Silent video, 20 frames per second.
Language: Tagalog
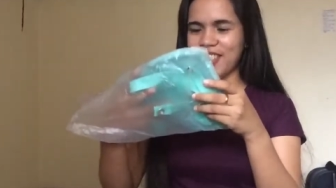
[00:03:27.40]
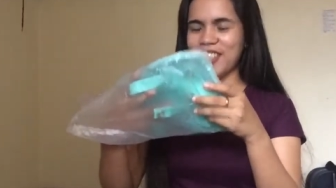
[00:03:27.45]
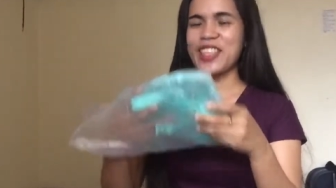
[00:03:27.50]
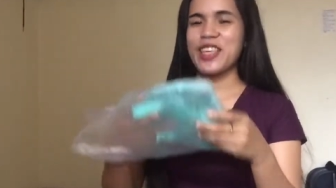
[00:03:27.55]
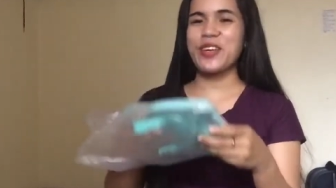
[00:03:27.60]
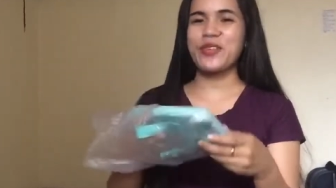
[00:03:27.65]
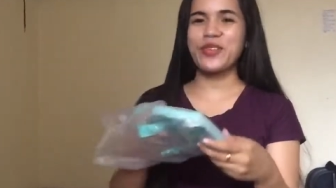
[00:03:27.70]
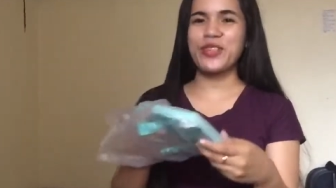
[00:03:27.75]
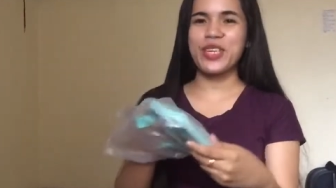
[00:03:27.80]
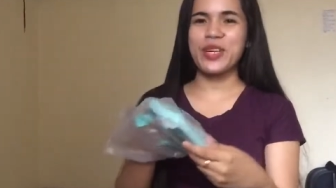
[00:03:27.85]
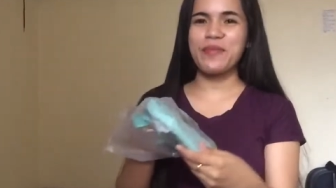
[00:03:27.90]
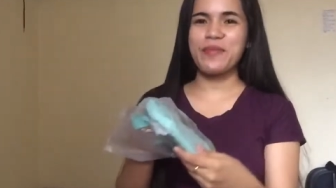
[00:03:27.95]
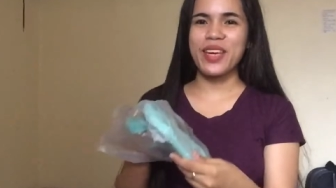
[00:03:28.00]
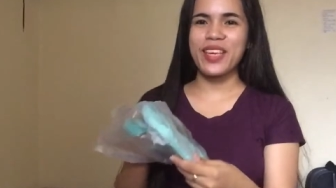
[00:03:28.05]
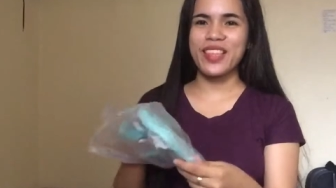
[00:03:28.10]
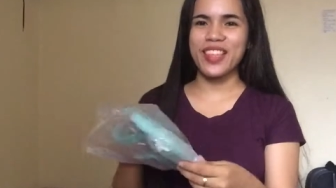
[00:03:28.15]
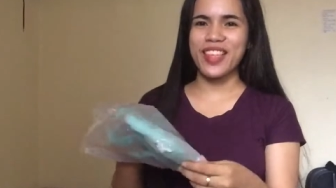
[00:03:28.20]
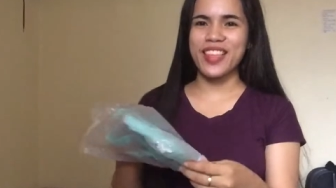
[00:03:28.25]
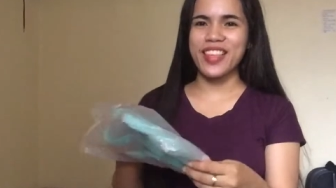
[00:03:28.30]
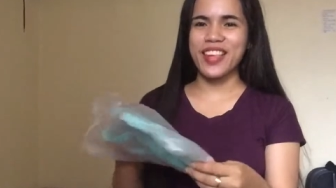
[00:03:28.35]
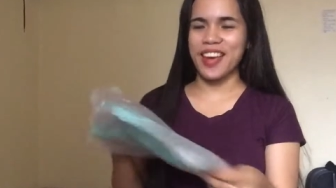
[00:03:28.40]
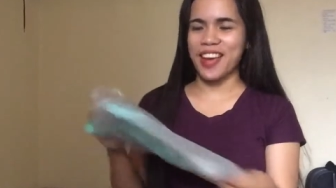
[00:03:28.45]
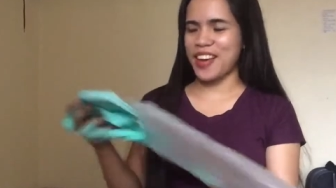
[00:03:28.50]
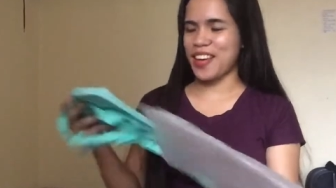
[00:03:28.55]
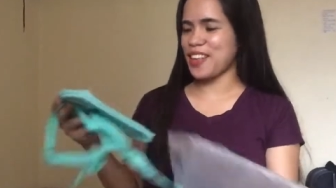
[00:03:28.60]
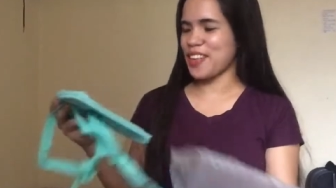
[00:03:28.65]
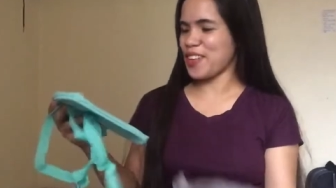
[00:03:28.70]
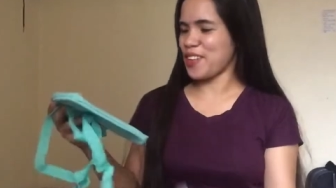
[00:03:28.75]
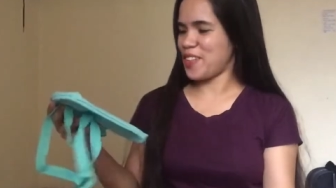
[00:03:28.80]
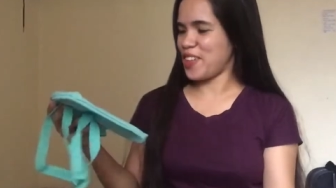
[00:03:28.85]
Hindi ko siya
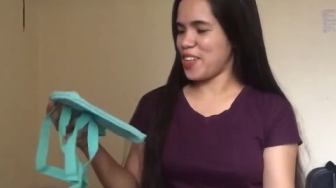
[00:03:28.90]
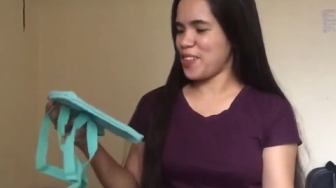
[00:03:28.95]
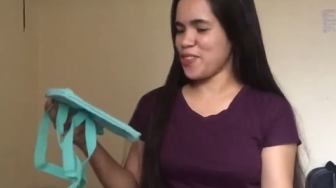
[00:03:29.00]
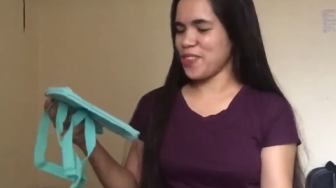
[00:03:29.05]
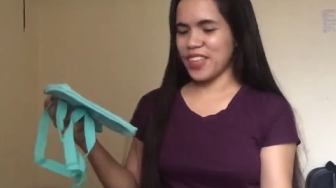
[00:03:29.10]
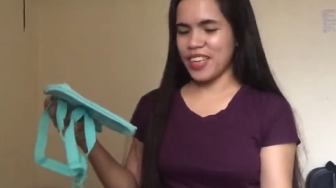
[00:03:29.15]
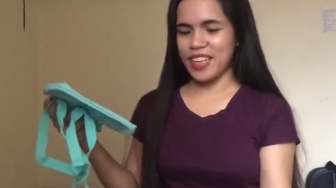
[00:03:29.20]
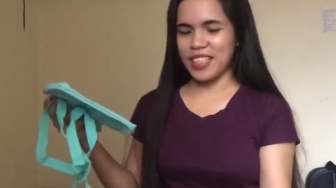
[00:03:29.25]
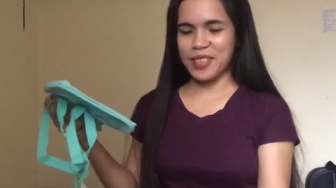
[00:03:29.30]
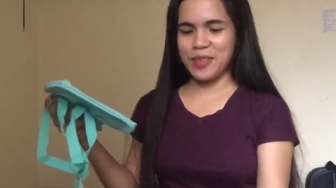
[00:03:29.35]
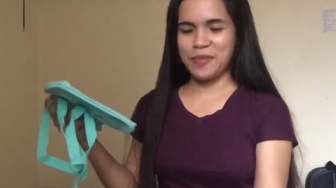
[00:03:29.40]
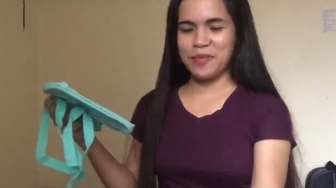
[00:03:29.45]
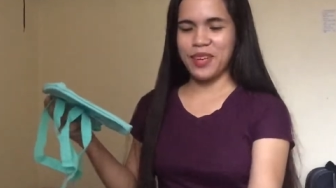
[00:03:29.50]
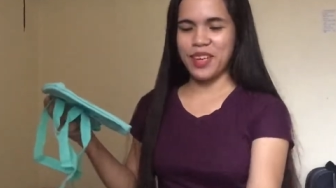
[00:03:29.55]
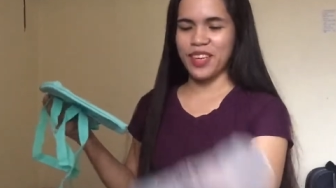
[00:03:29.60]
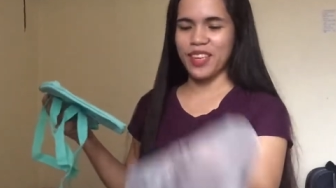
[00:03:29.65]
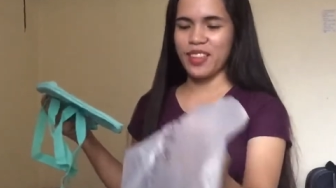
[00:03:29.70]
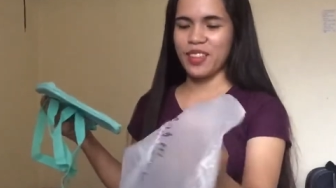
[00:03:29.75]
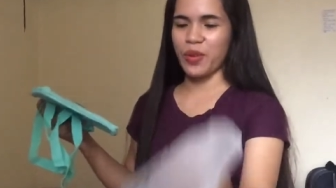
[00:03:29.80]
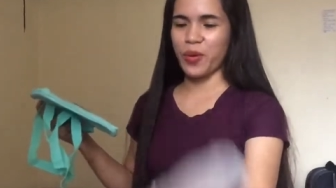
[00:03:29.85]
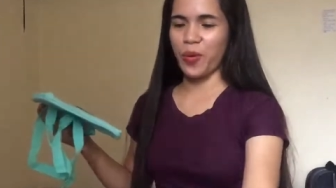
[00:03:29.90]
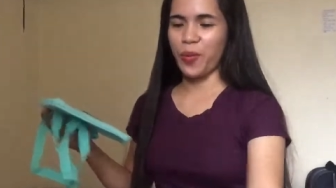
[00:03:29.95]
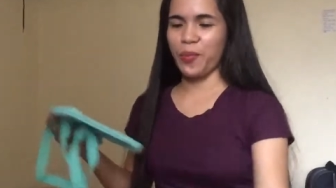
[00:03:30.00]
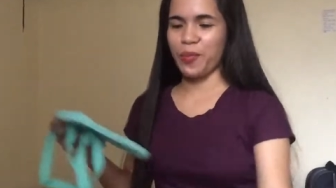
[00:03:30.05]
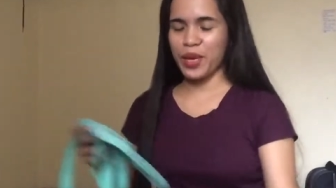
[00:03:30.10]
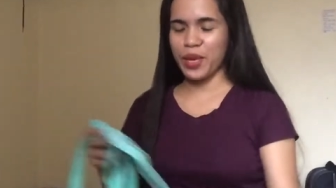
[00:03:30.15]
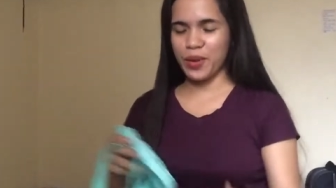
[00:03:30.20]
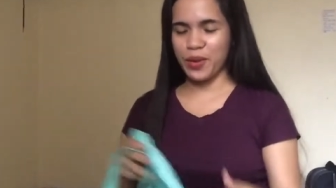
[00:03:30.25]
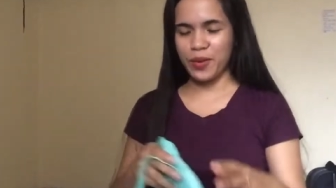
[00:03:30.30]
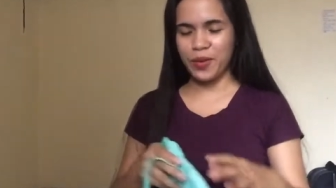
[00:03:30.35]
maintindihan kung anong klaseng bag ito.
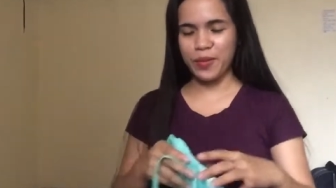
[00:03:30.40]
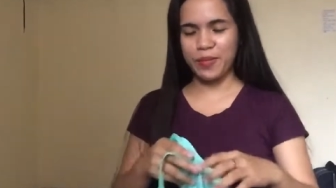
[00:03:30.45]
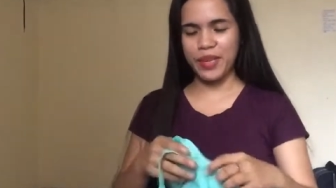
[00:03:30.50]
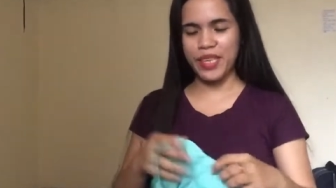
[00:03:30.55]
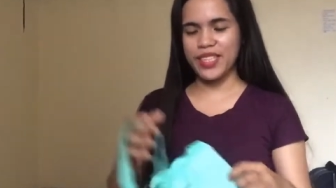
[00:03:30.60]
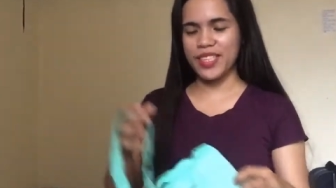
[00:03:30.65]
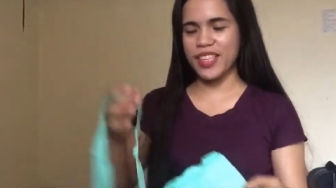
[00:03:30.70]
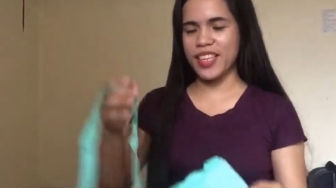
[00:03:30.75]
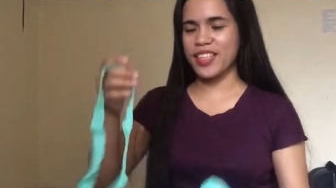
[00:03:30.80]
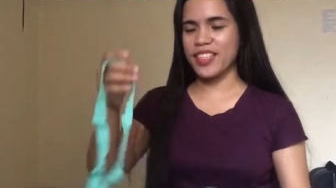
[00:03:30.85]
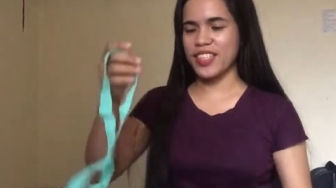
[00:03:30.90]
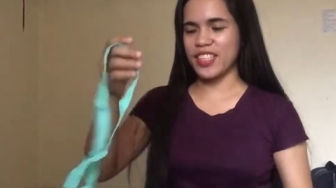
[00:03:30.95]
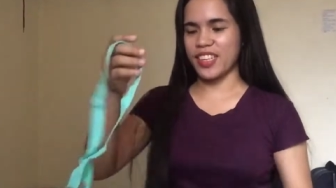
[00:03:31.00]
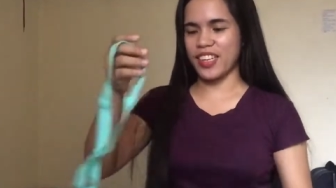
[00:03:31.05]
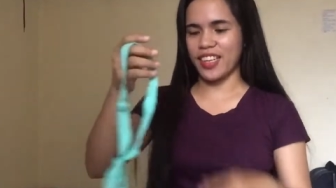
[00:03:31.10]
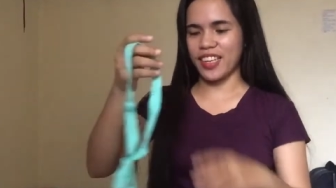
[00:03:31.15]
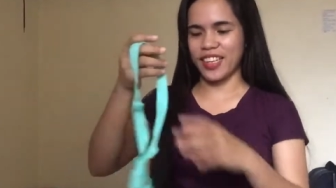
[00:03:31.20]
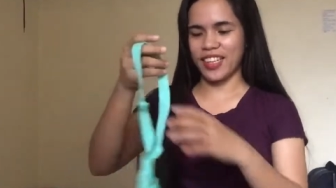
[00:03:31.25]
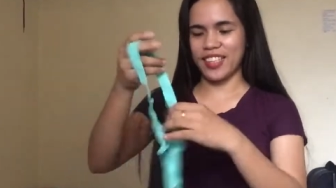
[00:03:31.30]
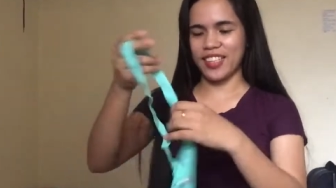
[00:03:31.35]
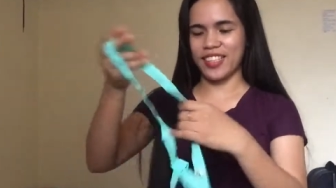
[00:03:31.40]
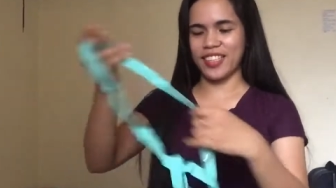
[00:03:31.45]
Pero may sling siya.